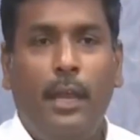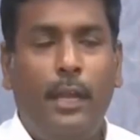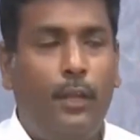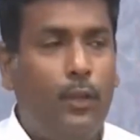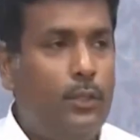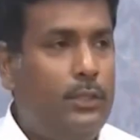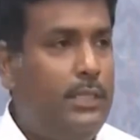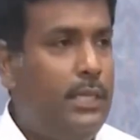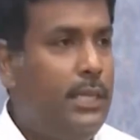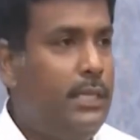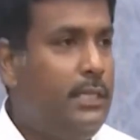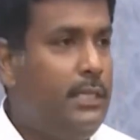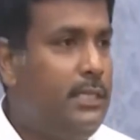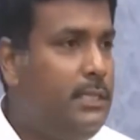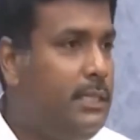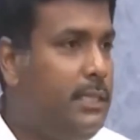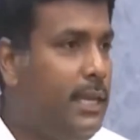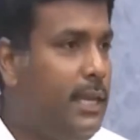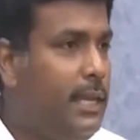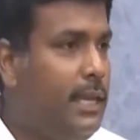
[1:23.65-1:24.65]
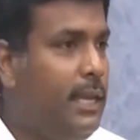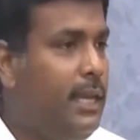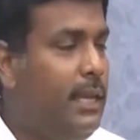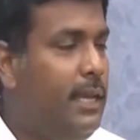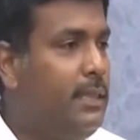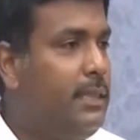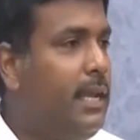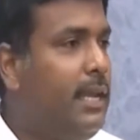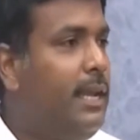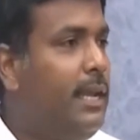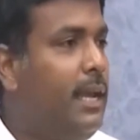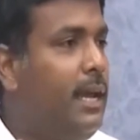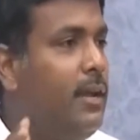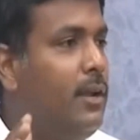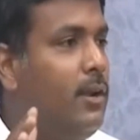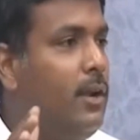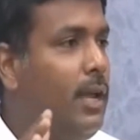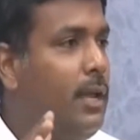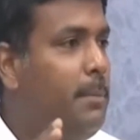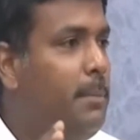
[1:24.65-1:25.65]
ఎటొచ్చి తిరిగి తండ్రి
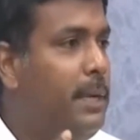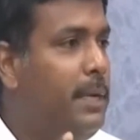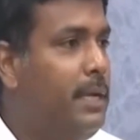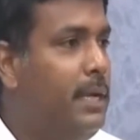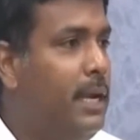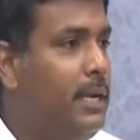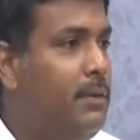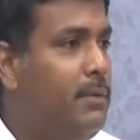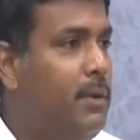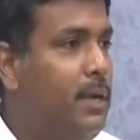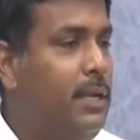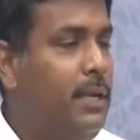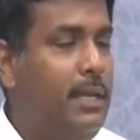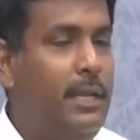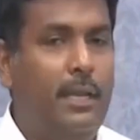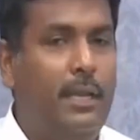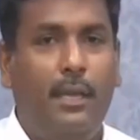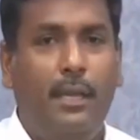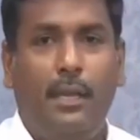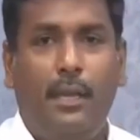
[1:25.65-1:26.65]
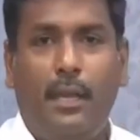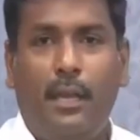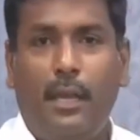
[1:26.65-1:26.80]
గారు పెట్టినటువంటి